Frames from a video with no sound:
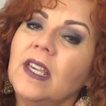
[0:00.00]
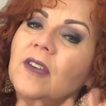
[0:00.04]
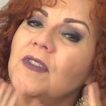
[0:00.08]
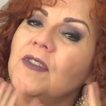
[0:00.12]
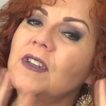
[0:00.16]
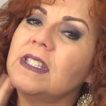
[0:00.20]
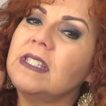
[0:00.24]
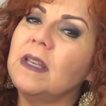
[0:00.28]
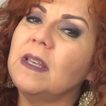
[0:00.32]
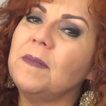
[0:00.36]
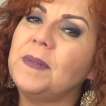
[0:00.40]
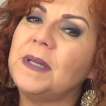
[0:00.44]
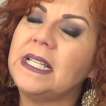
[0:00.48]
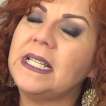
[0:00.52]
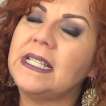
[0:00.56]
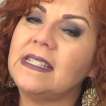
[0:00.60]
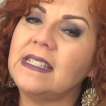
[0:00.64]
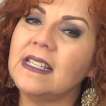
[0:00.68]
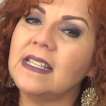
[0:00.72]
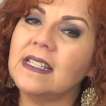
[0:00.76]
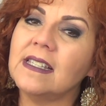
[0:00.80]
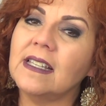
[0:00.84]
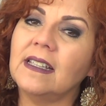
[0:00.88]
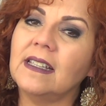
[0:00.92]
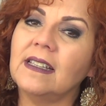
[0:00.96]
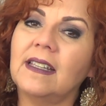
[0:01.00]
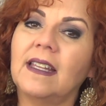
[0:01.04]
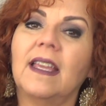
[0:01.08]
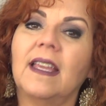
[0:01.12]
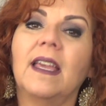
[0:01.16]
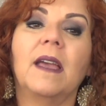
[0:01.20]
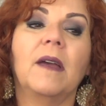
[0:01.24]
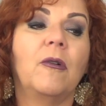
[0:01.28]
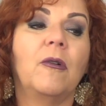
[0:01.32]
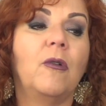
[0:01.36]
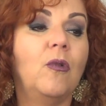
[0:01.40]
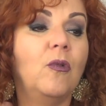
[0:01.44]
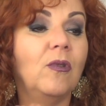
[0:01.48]
Que você precisa
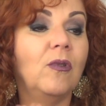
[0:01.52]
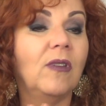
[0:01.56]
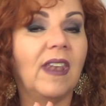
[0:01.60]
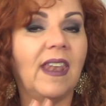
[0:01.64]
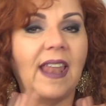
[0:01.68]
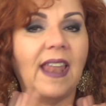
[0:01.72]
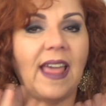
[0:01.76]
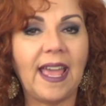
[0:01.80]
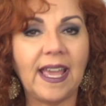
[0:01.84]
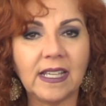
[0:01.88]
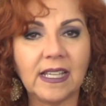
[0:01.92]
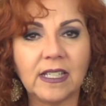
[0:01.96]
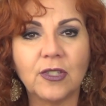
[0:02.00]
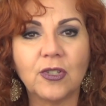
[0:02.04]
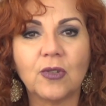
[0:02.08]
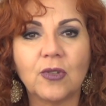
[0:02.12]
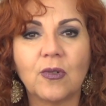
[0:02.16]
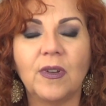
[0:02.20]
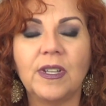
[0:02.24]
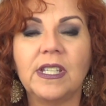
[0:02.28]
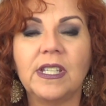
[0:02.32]
ter um leque de